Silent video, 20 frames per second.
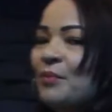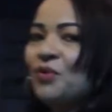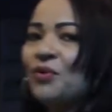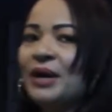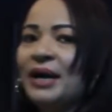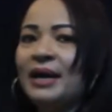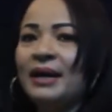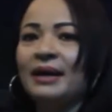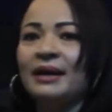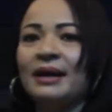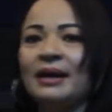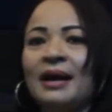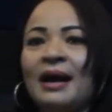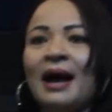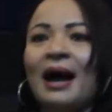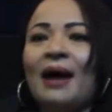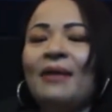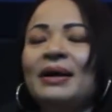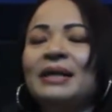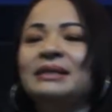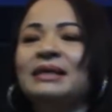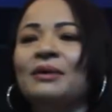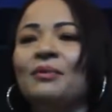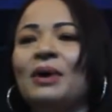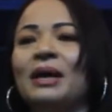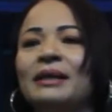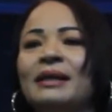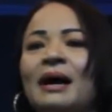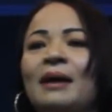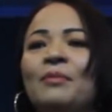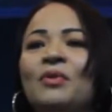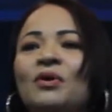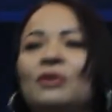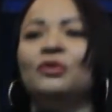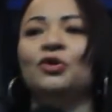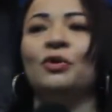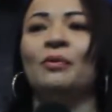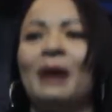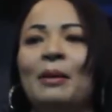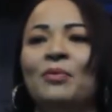mujeres. A veces guardamos,
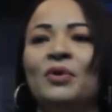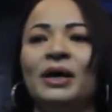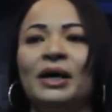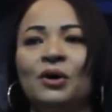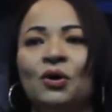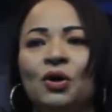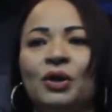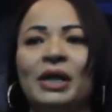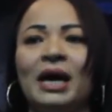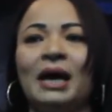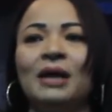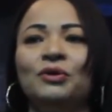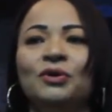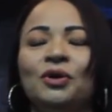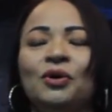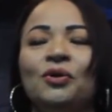nos vamos engordando,